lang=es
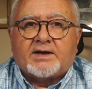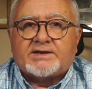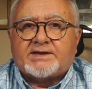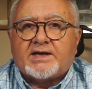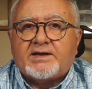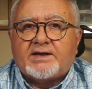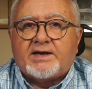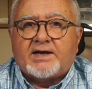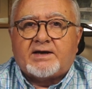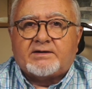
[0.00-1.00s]
Esta
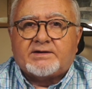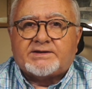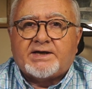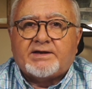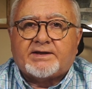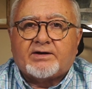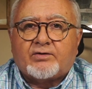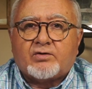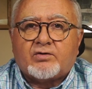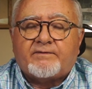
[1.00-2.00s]
idea se
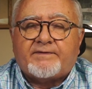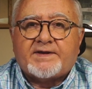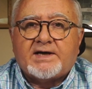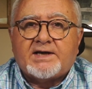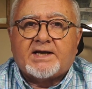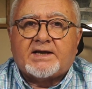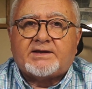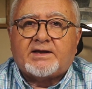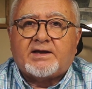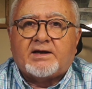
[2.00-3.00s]
integró con
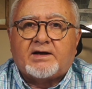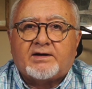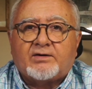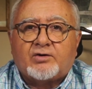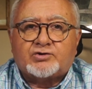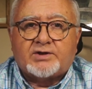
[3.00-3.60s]
facilidad en los